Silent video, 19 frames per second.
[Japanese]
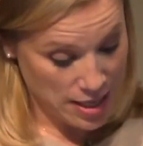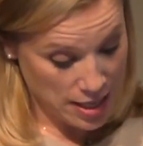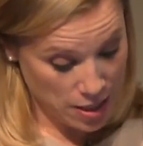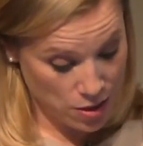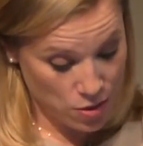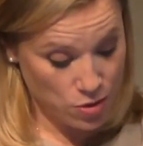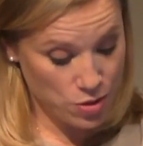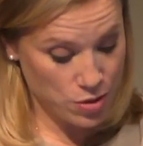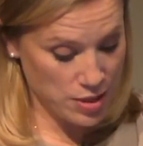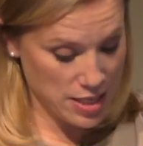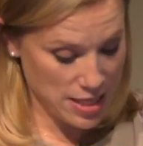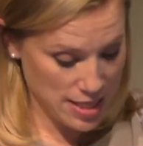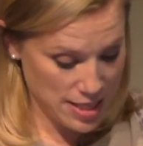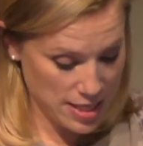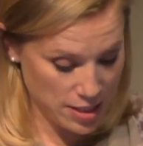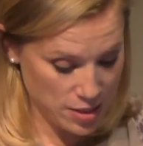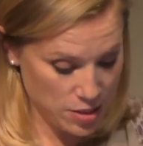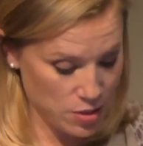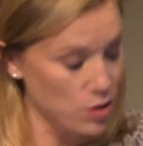広く
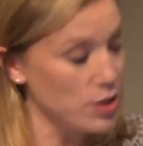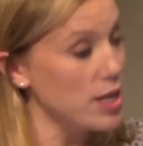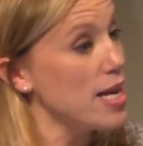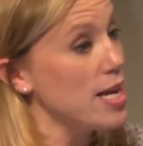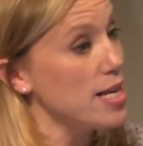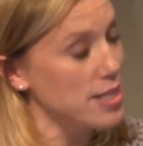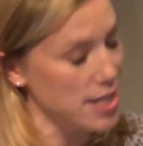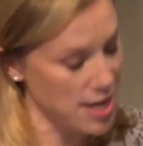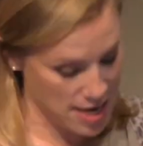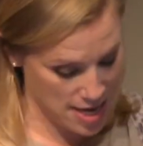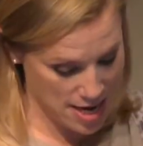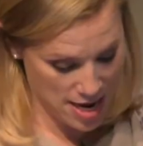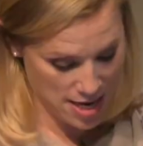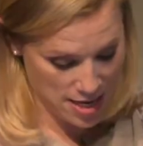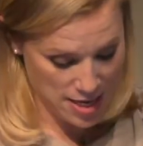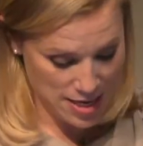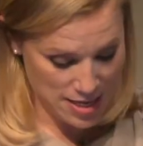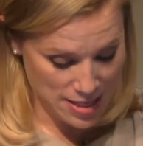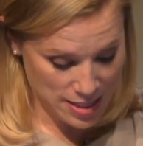イギリスの経済
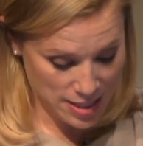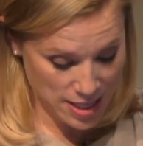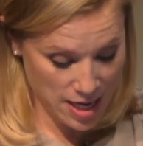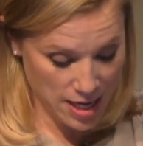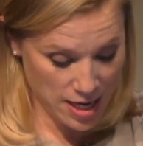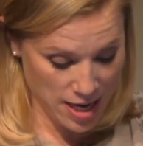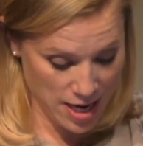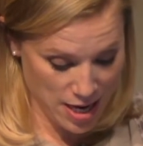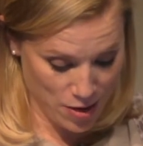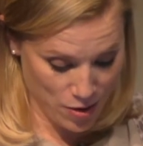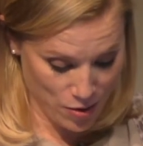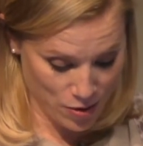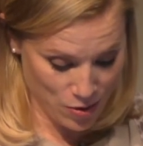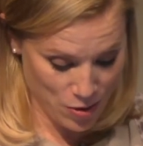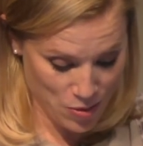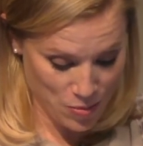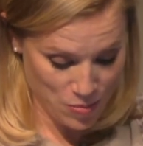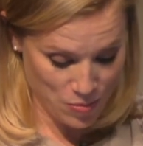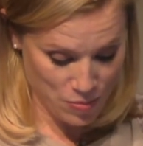や社会の
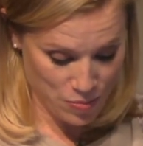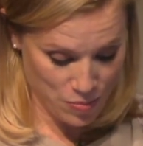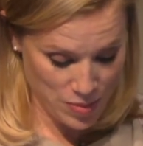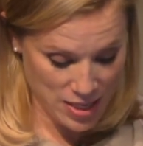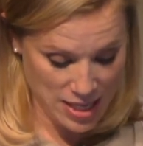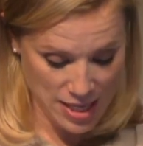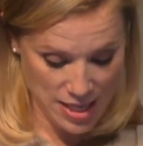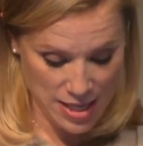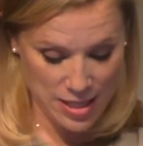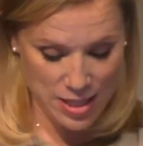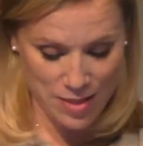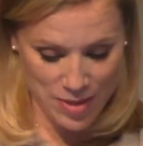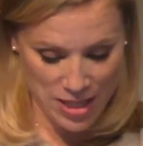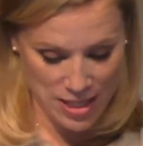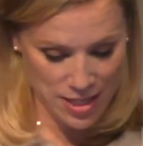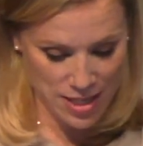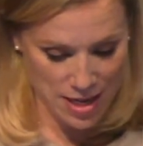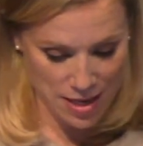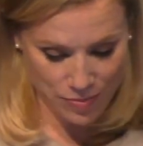を見聞きしま
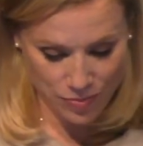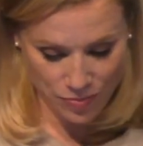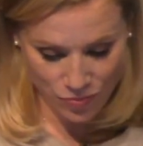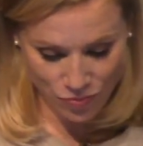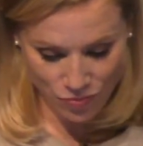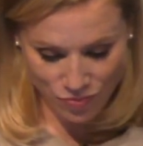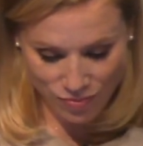した